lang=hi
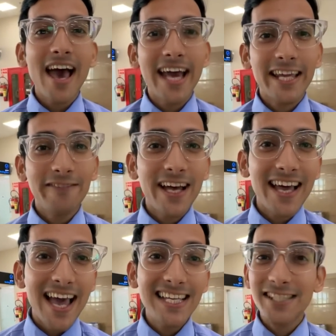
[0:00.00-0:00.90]
अरे वाह
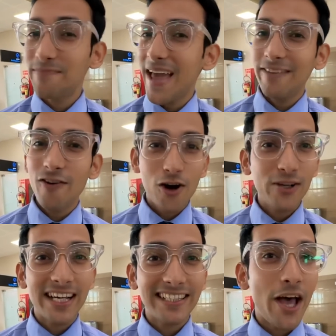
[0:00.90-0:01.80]
गाइस मैं
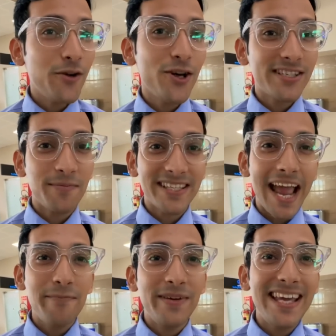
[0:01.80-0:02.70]
फॉलो करता हूँ और
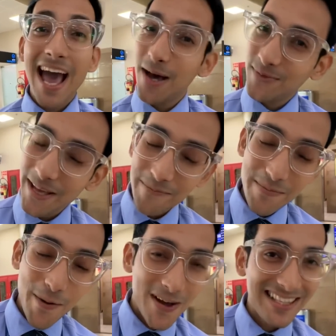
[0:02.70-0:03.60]
सब्सक्राइब भी आप सब भी
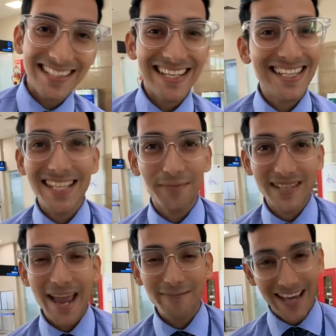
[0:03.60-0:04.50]
बहुत अच्छे से
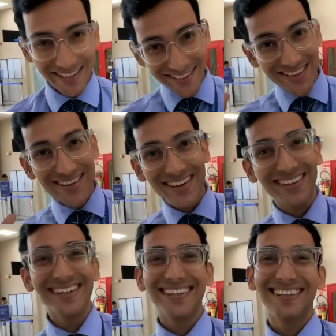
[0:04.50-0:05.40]
सब्सक्राइब करो
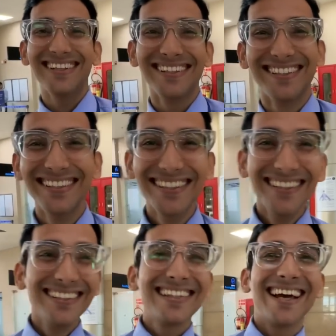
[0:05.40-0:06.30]
ओ भाई
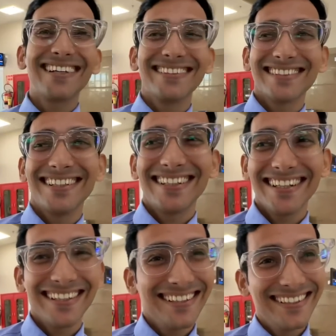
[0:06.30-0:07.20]
साहब क्या बात है
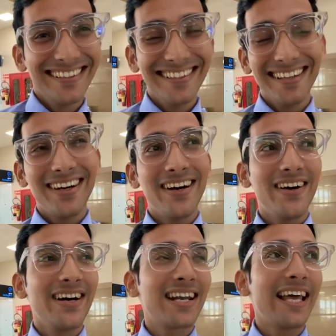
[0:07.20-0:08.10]
और किसी करते हैं
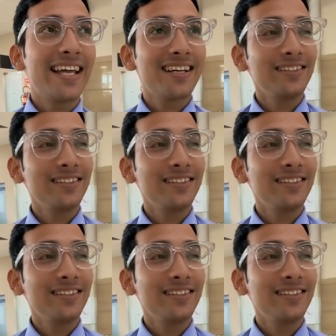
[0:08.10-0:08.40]
और लाइक